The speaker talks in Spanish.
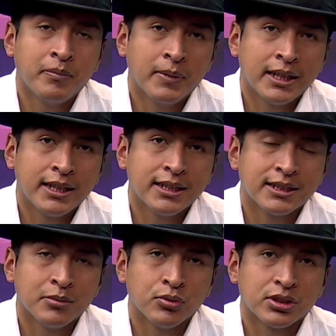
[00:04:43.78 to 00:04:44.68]
manera
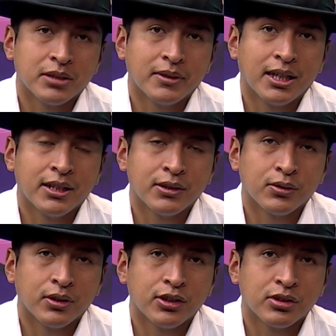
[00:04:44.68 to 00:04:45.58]
estamos
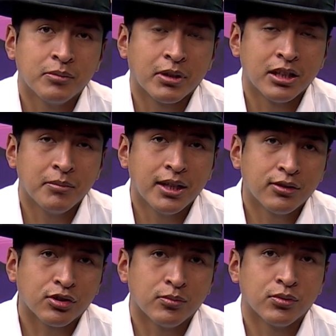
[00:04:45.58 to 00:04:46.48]
trabajando con esos
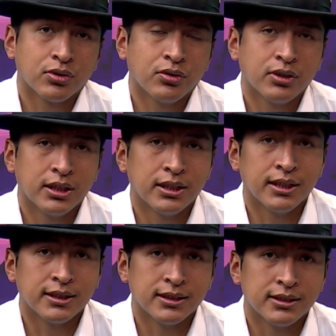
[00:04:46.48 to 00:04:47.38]
emprendimientos, como son en,
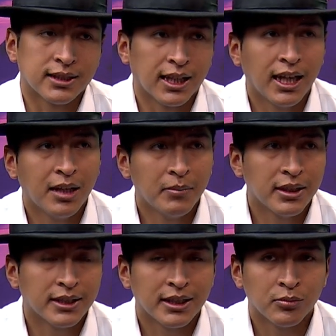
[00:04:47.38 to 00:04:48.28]
en
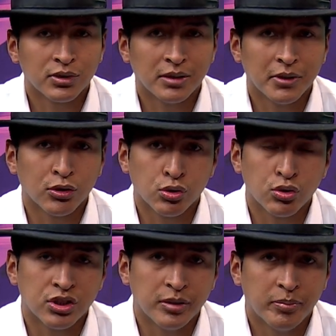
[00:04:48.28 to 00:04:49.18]
Sajama, tenemos también los
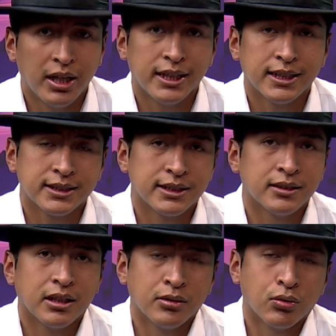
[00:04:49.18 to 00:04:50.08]
uruchipayas
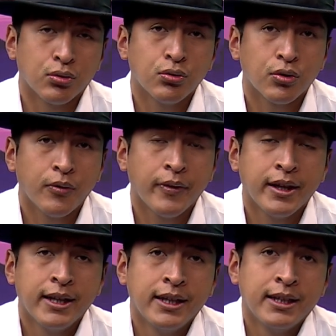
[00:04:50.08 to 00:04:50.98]
en, Oruro.
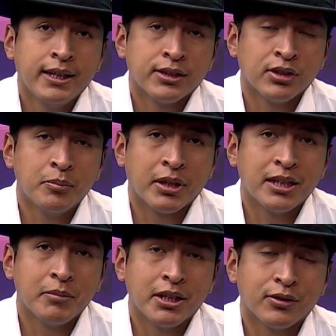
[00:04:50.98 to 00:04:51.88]
Son
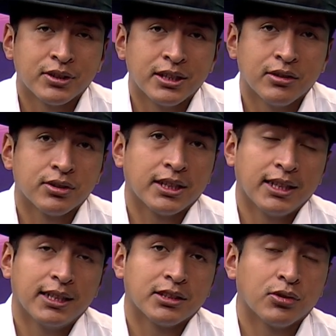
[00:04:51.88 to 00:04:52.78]
emprendimientos en los
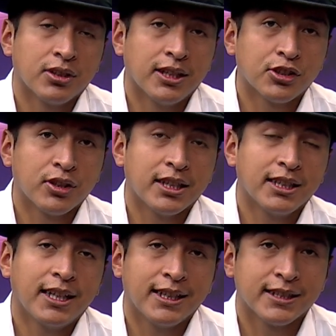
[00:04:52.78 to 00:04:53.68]
que las autoridades
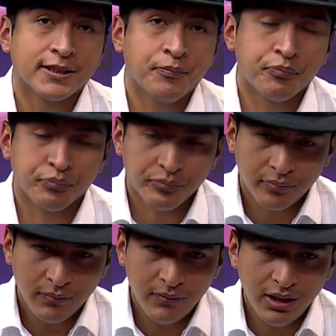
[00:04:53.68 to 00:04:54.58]
originarias
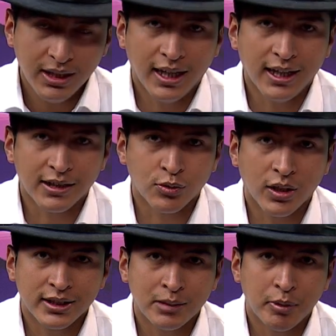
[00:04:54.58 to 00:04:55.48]
ah,
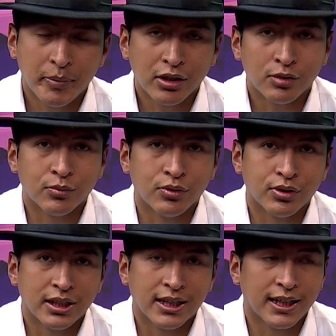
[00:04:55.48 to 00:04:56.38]
juegan el papel
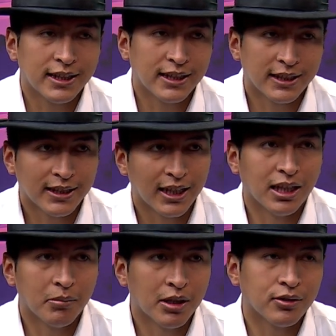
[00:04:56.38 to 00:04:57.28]
como el gerente general,
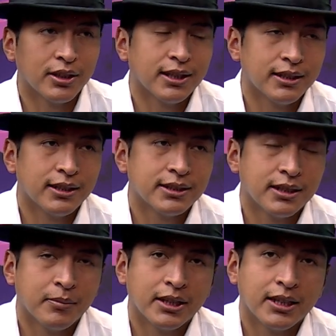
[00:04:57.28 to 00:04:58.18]
hablando de,
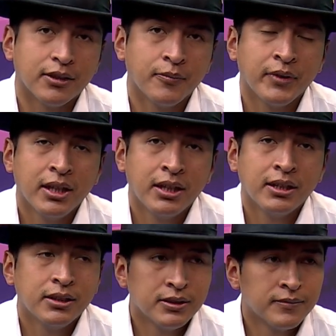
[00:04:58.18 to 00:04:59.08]
esta manera. Por
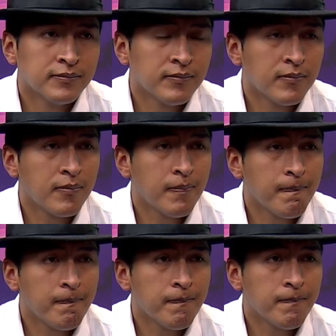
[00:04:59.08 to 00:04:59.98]
ejemplo, hablando de
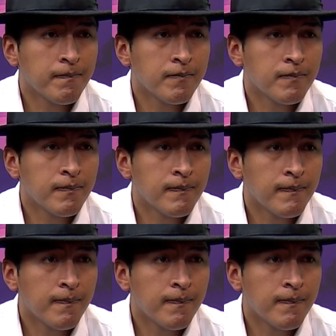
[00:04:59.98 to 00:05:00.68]
las áreas de las